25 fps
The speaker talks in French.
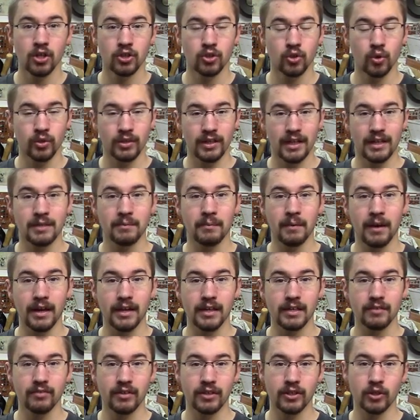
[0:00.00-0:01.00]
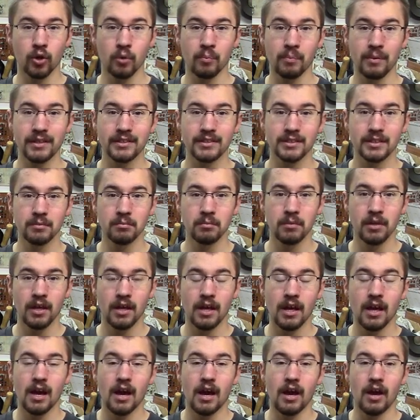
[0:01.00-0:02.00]
Donc la librairie va être compatible
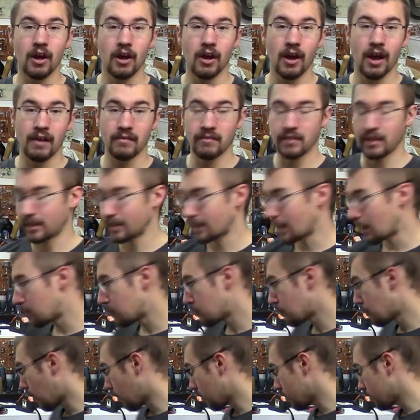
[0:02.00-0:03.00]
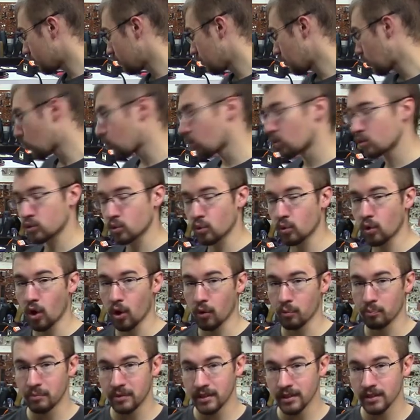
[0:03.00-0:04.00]
euh, avec la plupart des
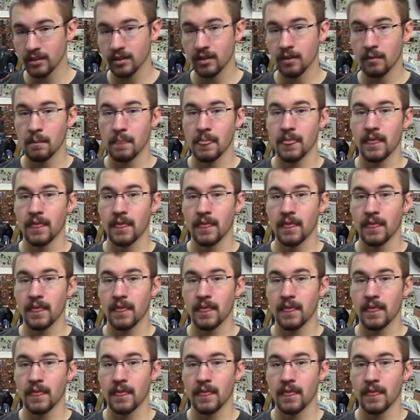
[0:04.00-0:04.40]
microcontrôleurs PIC